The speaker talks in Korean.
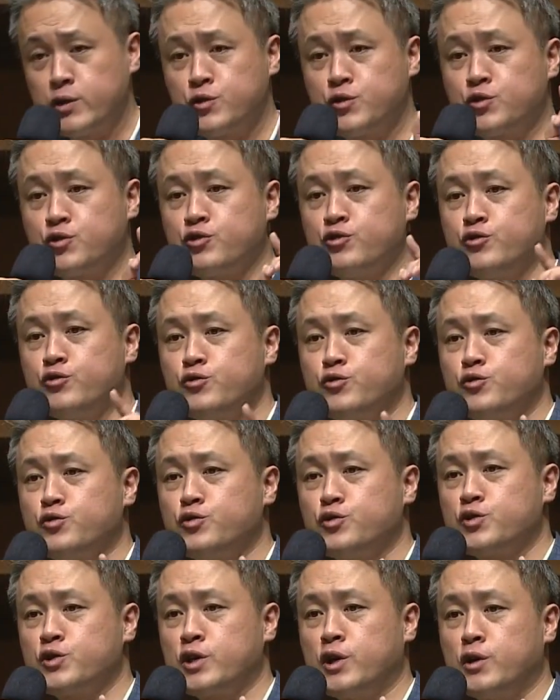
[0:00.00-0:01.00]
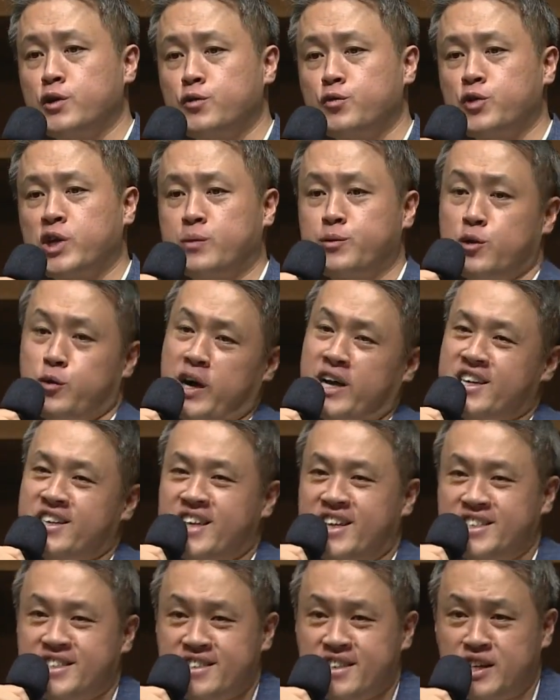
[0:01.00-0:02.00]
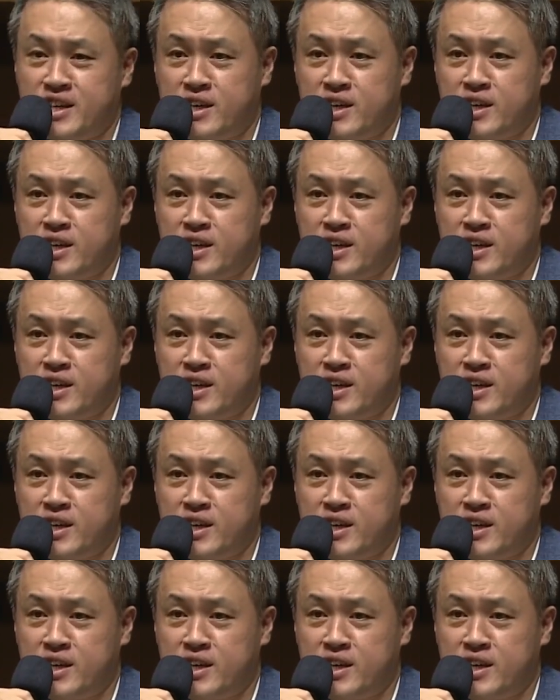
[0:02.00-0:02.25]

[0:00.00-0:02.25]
충성됨을 확인하신다.